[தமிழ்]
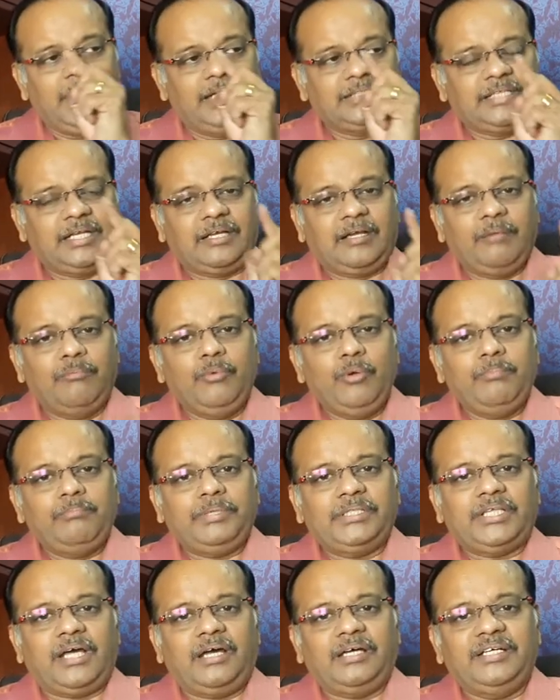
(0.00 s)
அதற்கு
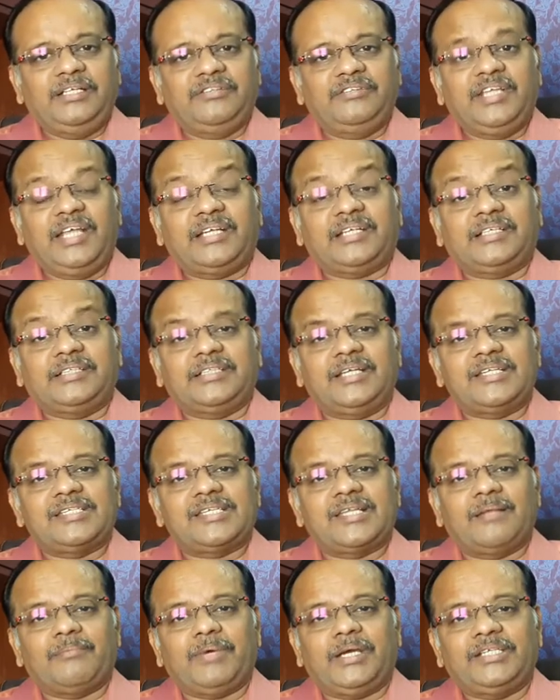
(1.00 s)
முன்பதாக தீர்க்க
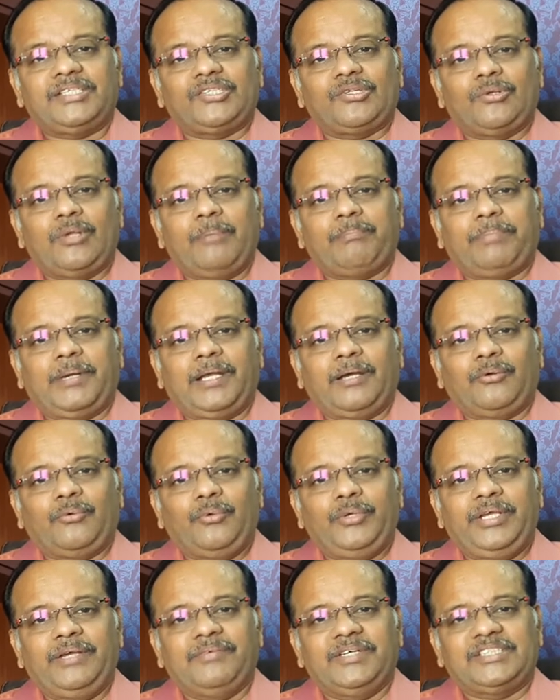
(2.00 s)
தரிசனமாய்
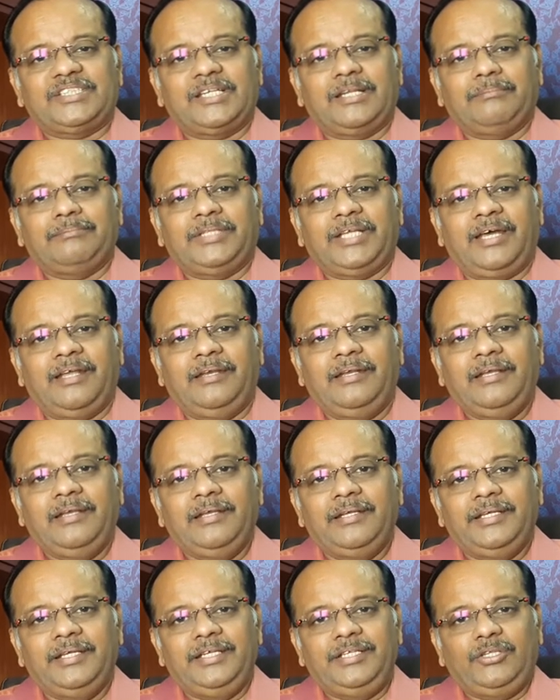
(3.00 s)
சொல்லப்படக்கூடிய வசனம் தான்
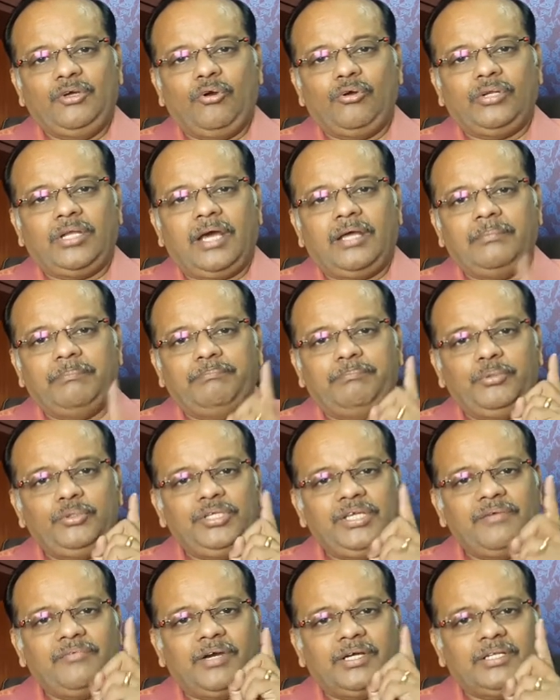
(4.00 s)
இதோ நான்
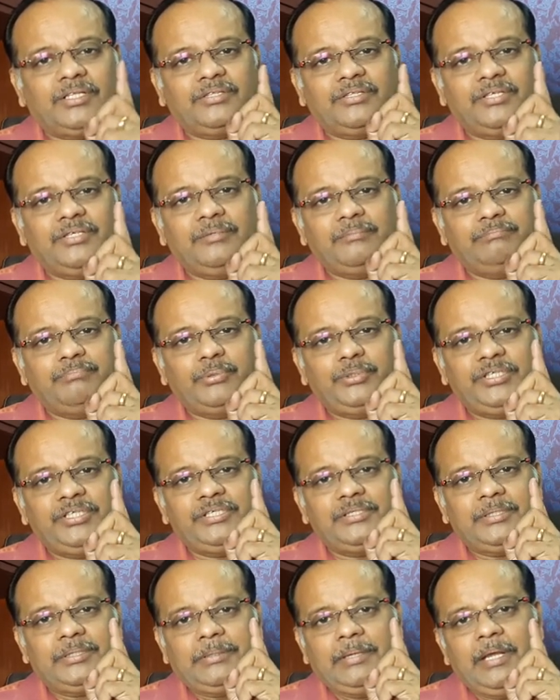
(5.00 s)
புதிய வானத்தையும்
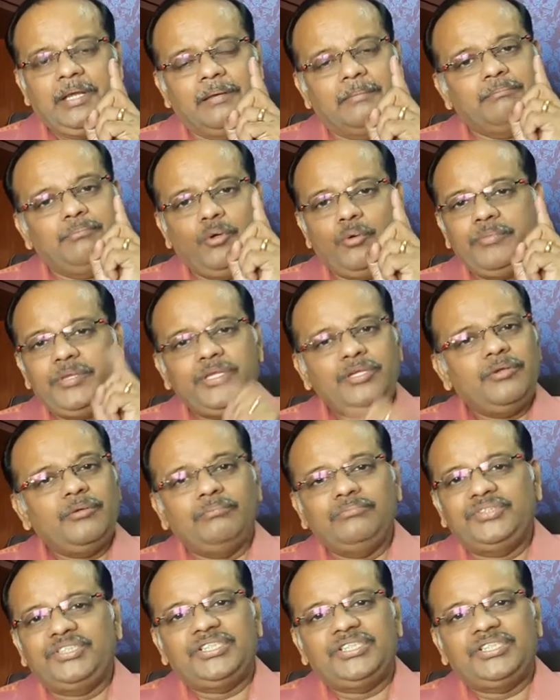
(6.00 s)
புதிய பூமியையும்